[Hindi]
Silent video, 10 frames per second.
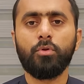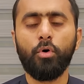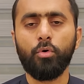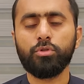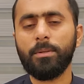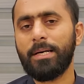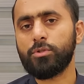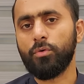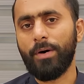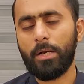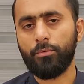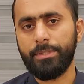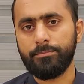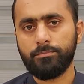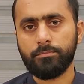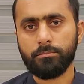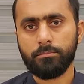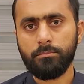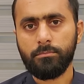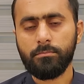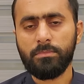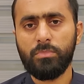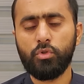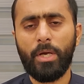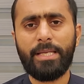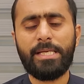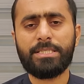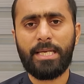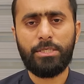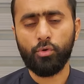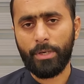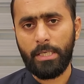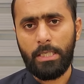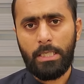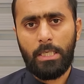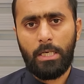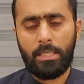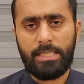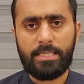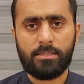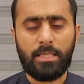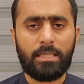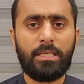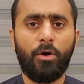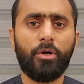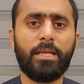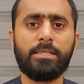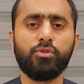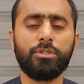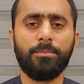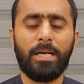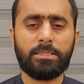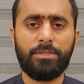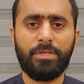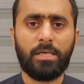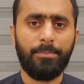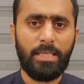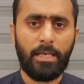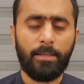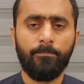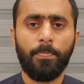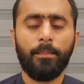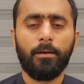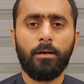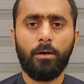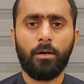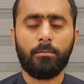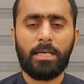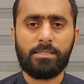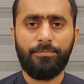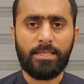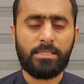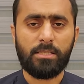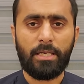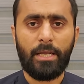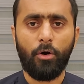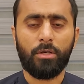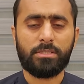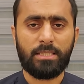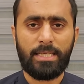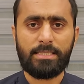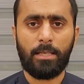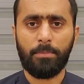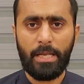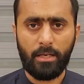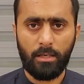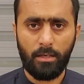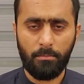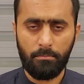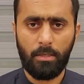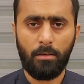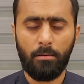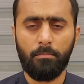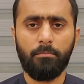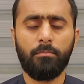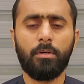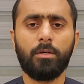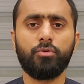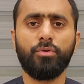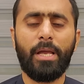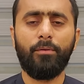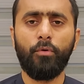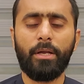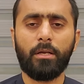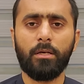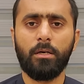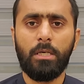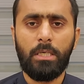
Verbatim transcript: तो उसके बाद सोमवार को ही जो है ये चैलेंज हो गए ये सदारती ऑर्डिनेंस जो शबाज शरीफ की काबीना ने काजी फाजी साह ने और जरदारी साहब का एक जो है वो एक